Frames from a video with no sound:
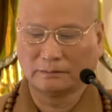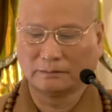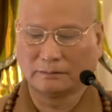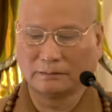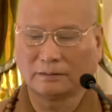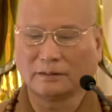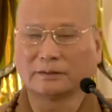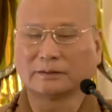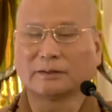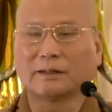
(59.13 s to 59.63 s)

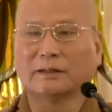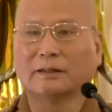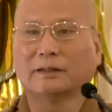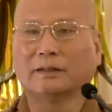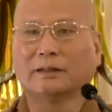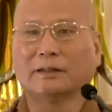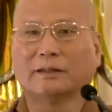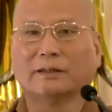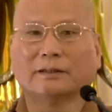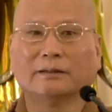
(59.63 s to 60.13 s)
啊，刚
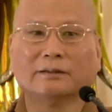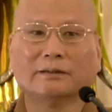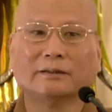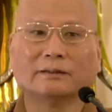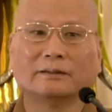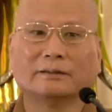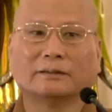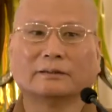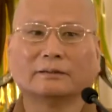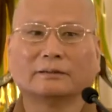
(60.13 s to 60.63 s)
才
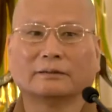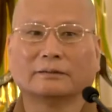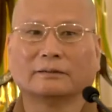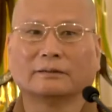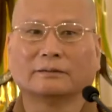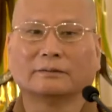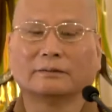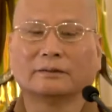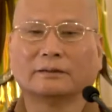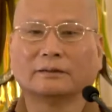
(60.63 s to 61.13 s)

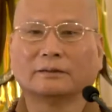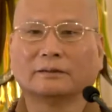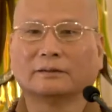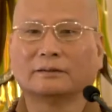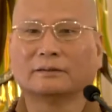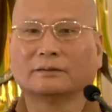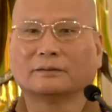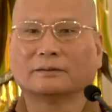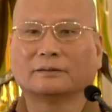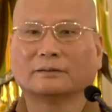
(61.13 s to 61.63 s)
啊，
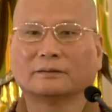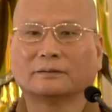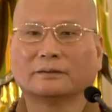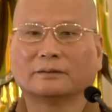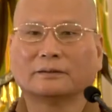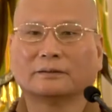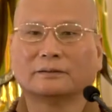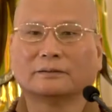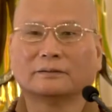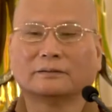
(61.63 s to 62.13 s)
听。
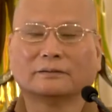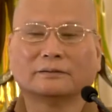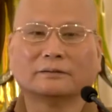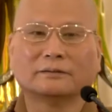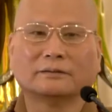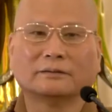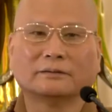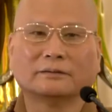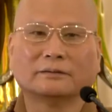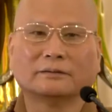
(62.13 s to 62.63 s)

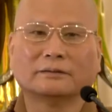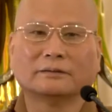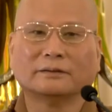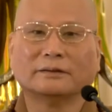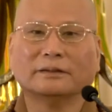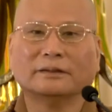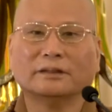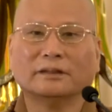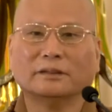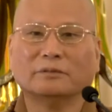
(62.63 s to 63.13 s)

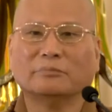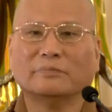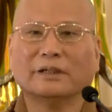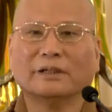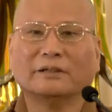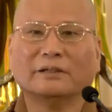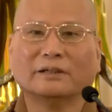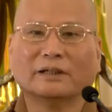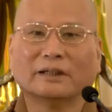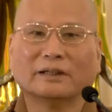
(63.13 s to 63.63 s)
印尼
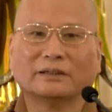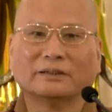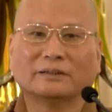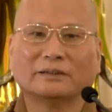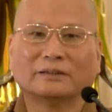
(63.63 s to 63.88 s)
棉南